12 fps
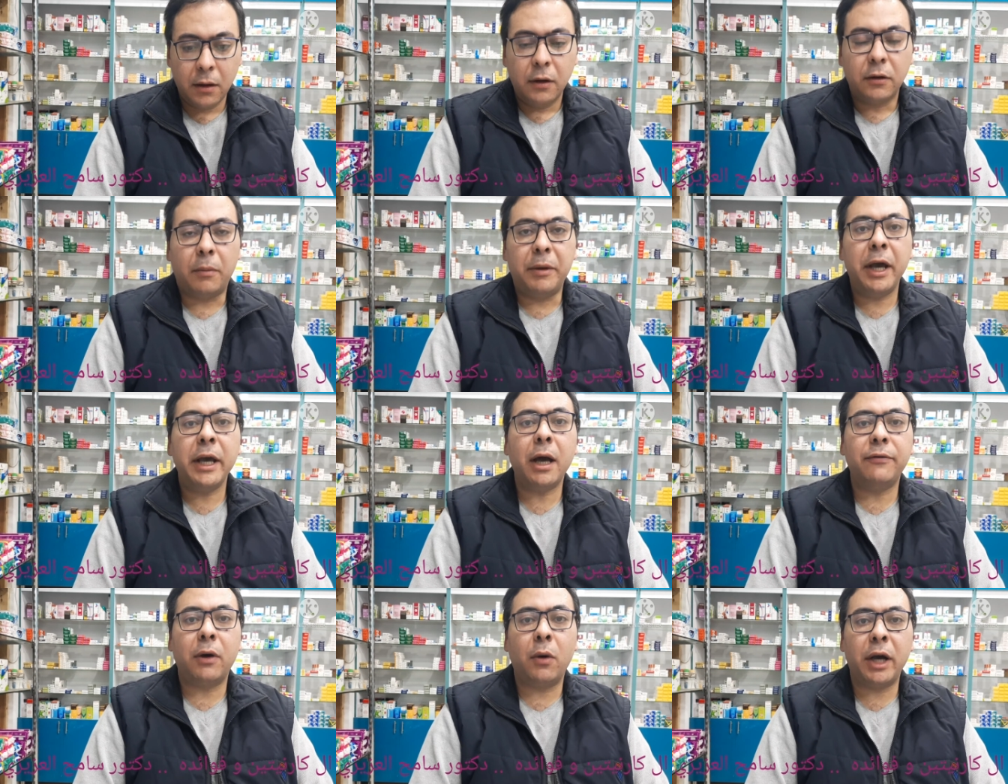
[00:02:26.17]
طب ايه
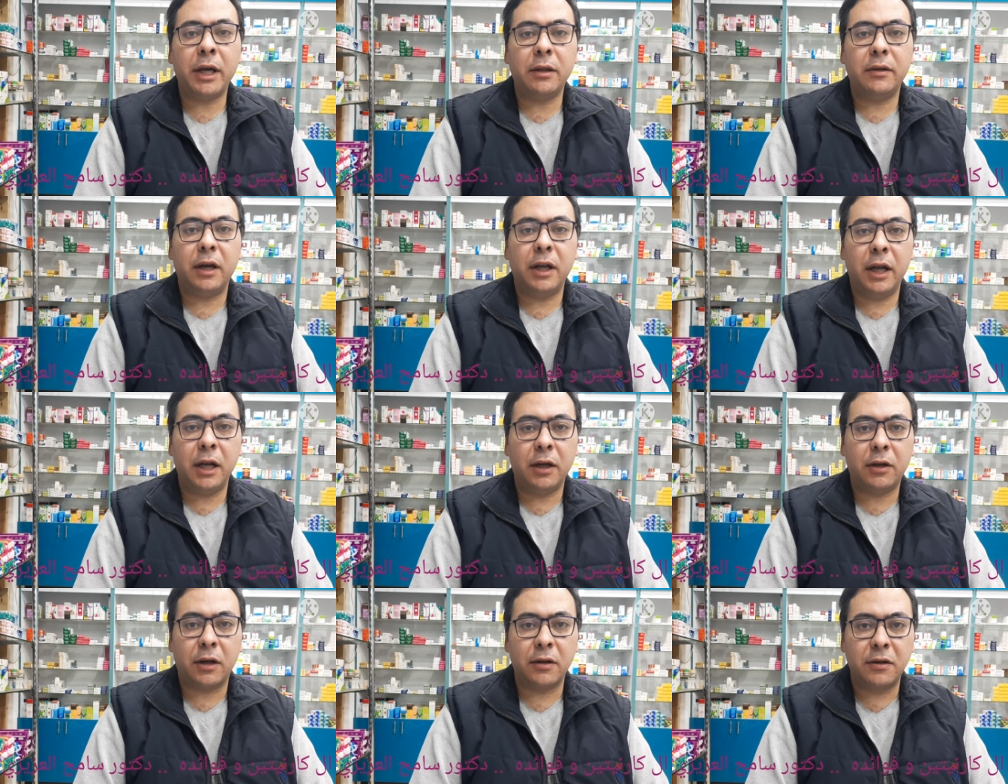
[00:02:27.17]
هي فوائد ال
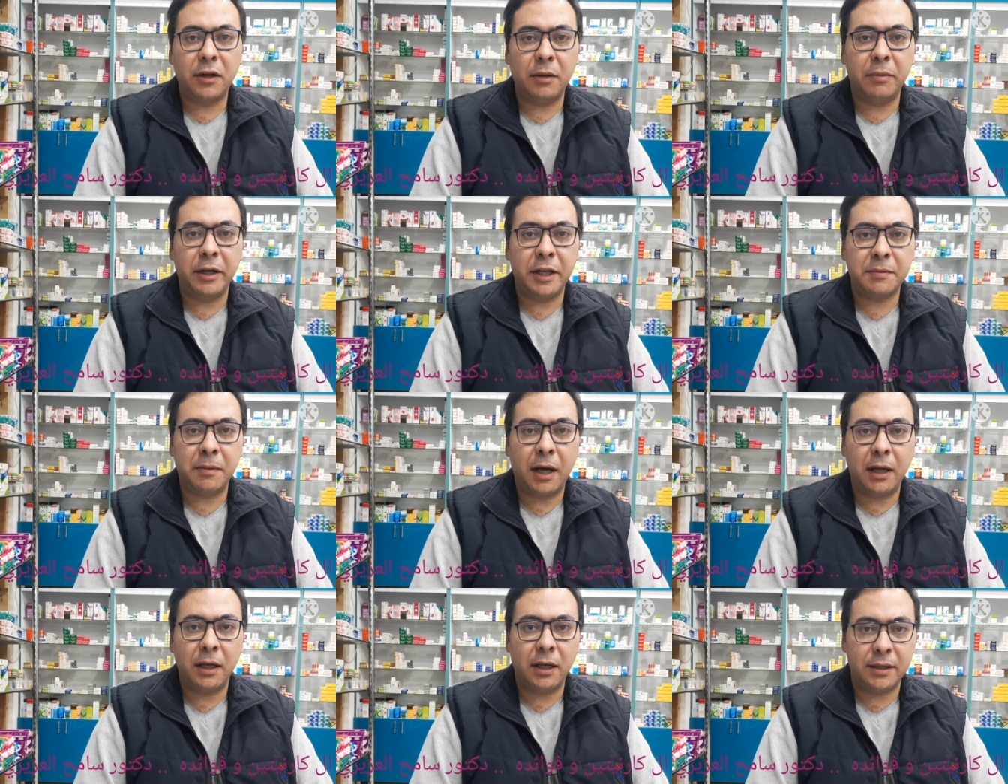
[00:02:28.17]
كارنيتين بالنسبه
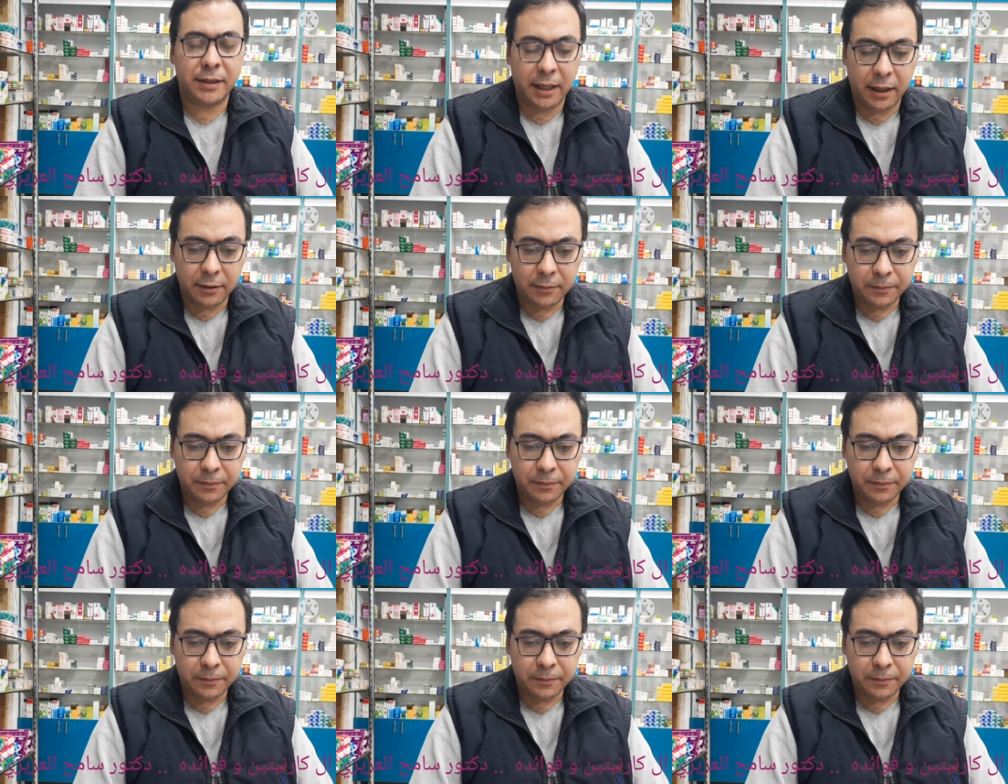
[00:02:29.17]
للانسان